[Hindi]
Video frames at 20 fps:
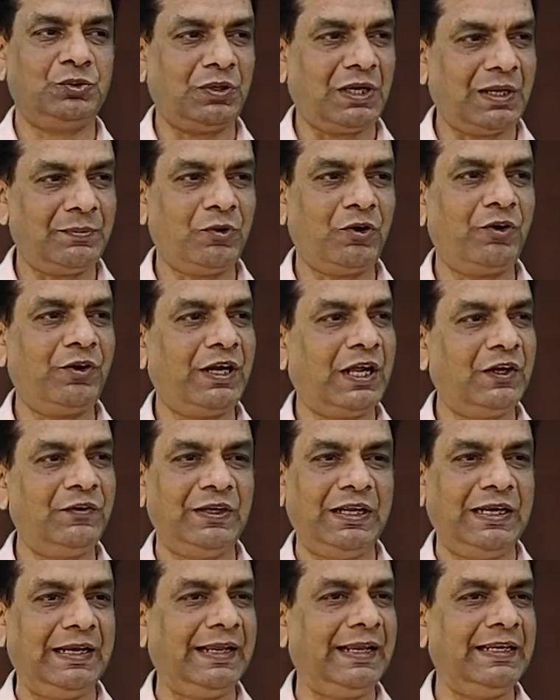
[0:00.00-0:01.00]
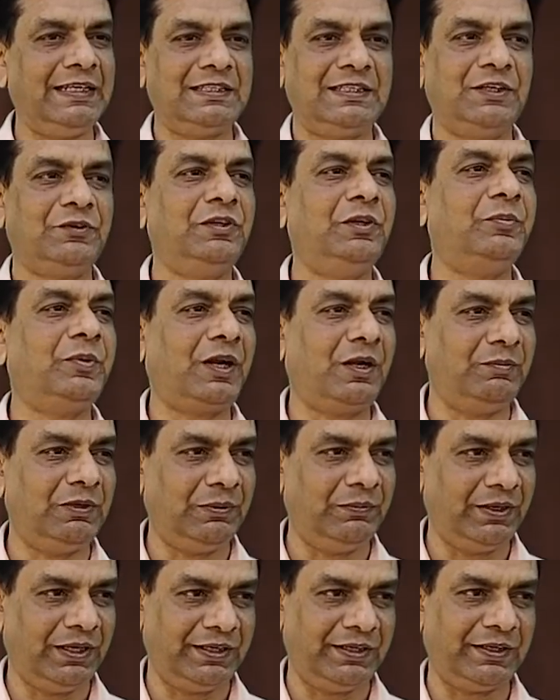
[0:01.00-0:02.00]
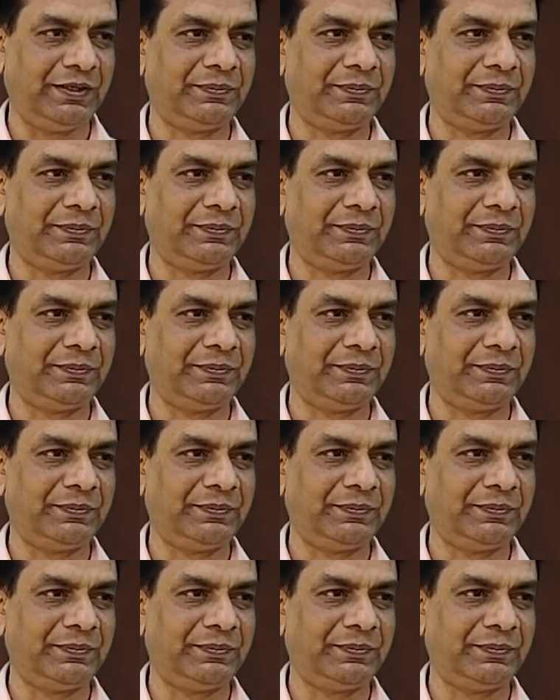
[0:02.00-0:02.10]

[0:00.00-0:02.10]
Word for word: थोड़ा बहुत डाउन है लेकिन इससे कोई प्रॉब्लम नहीं